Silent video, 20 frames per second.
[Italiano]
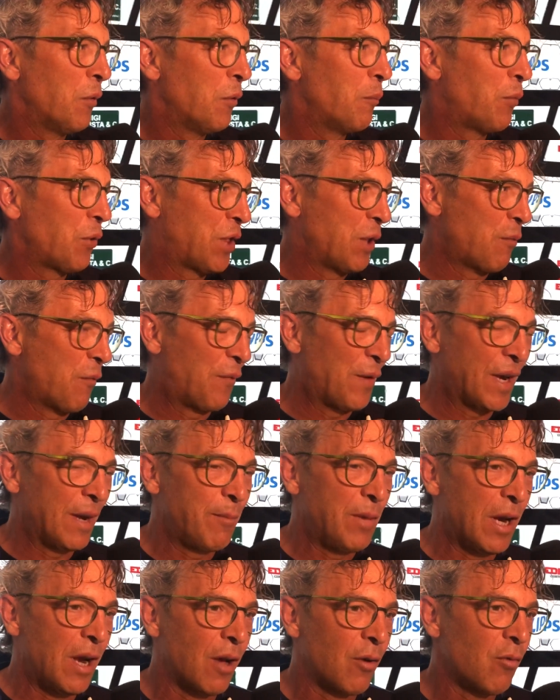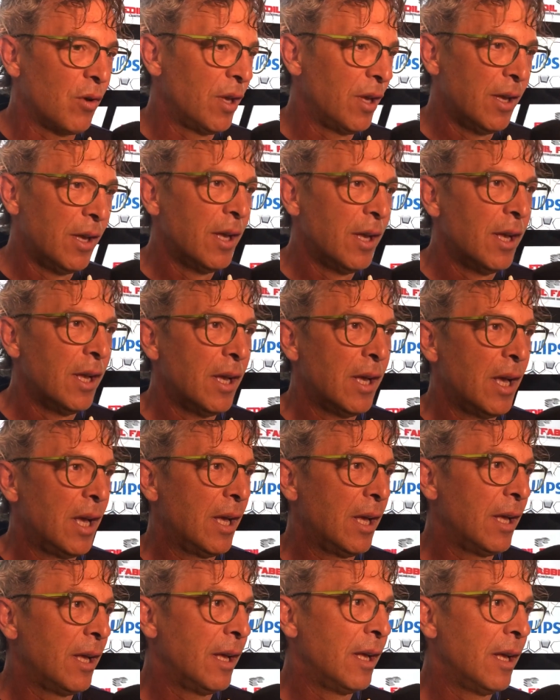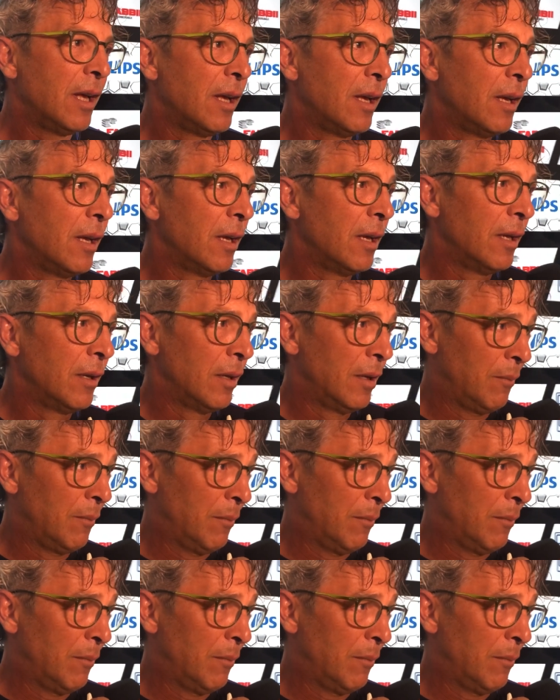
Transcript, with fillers: possiamo fare miracoli. E eh, eh,